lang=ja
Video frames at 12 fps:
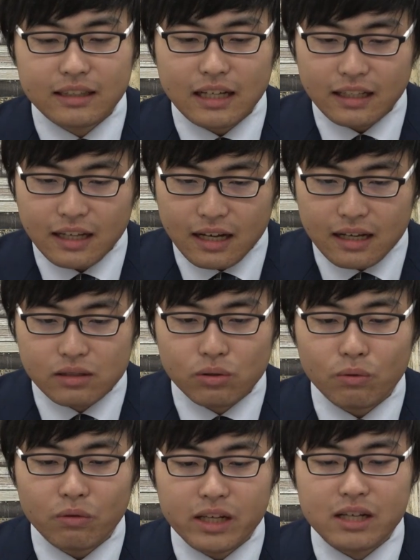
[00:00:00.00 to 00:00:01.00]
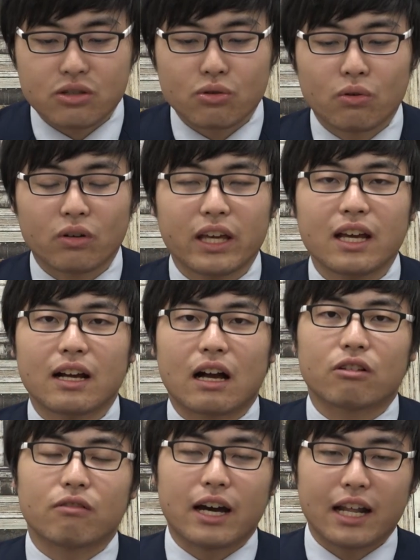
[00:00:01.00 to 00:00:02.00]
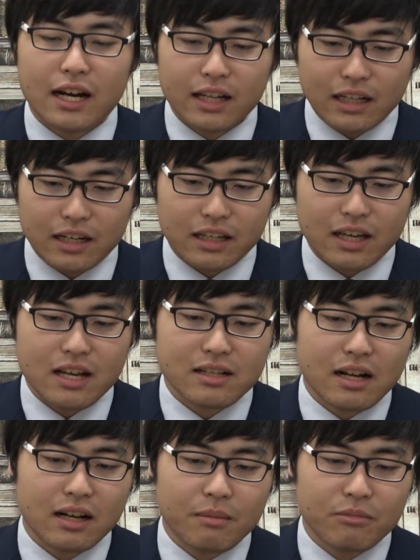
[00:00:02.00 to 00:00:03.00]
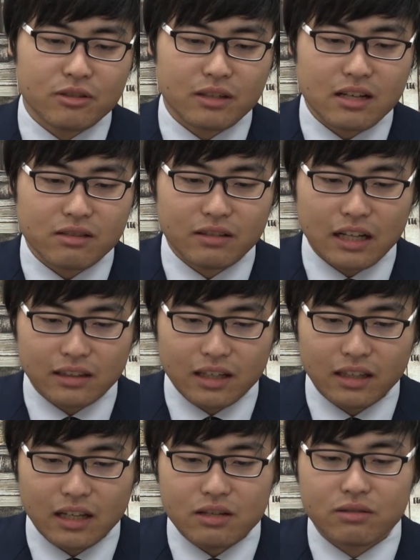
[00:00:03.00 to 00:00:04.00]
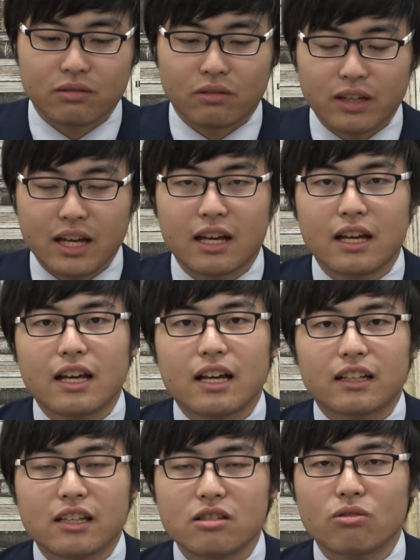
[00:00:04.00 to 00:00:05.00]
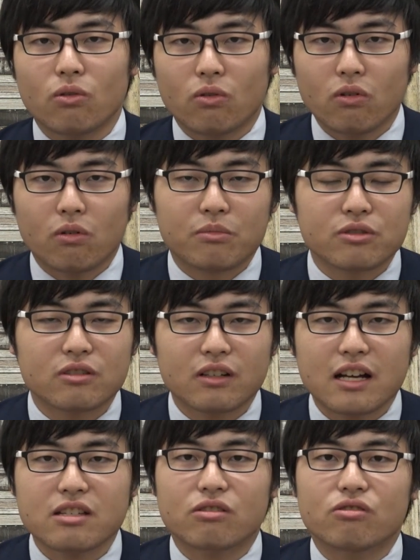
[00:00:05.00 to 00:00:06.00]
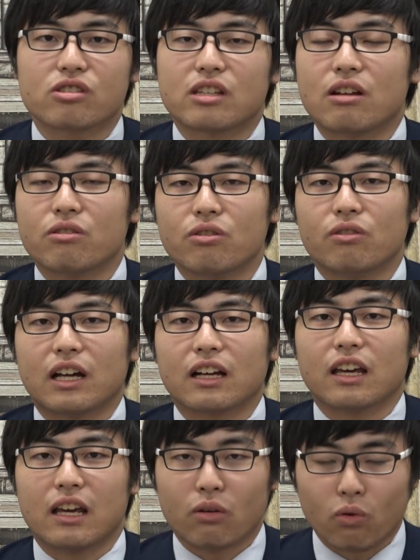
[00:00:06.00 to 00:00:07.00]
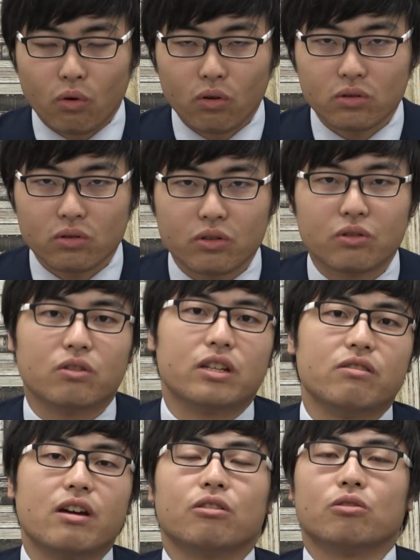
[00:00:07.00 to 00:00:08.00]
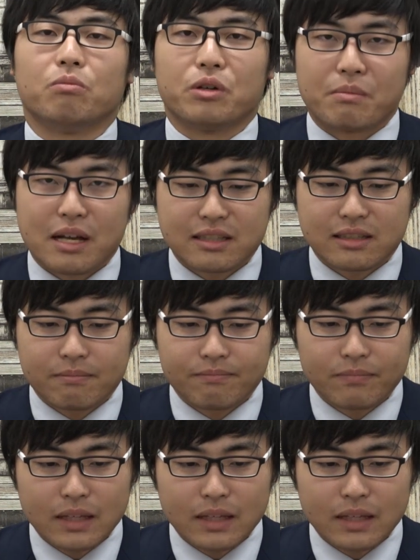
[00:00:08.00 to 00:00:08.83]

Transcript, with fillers: ただそこに条件が加えられたり計算が難しくなっていったりするので、基礎を難しくしているような傾向というふうに言えると思います。